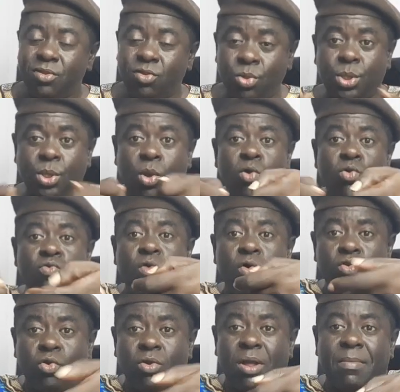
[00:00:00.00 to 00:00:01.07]
Donc, ce qu'on lui
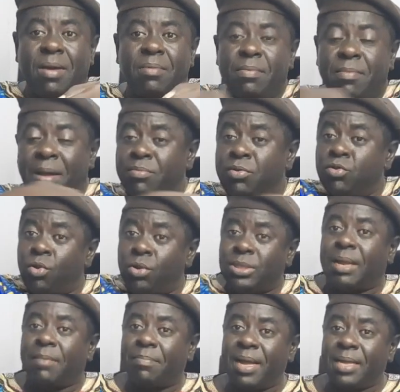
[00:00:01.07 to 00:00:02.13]
on donne à Marc Brice, Marc Brice donne
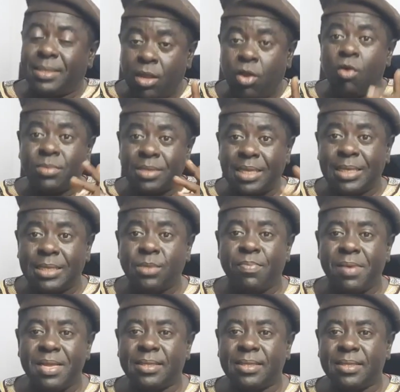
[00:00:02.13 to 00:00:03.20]
sa part. C'est comme ça ça se
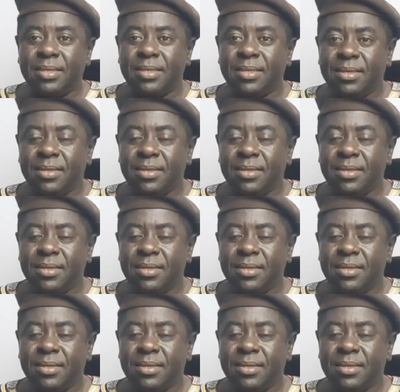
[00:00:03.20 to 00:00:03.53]
passe.